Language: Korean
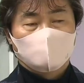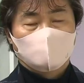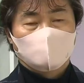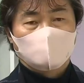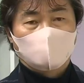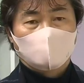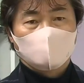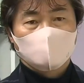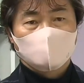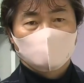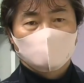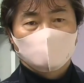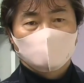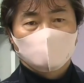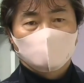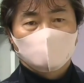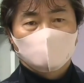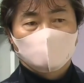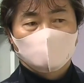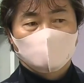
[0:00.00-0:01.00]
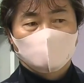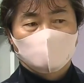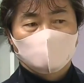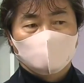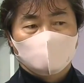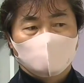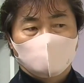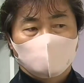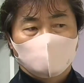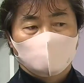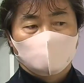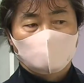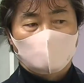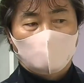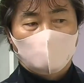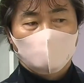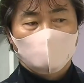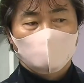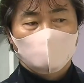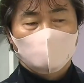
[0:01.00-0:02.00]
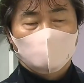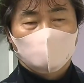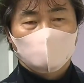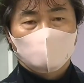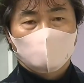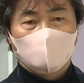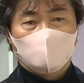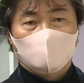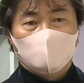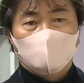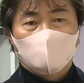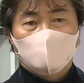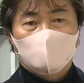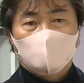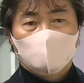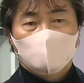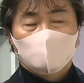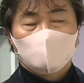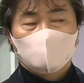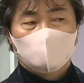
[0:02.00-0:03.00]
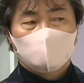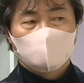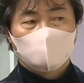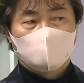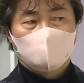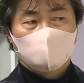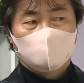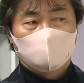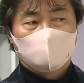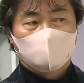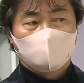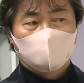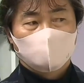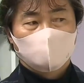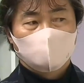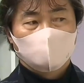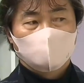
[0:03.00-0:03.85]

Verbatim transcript: 자기는 그 아이에게 그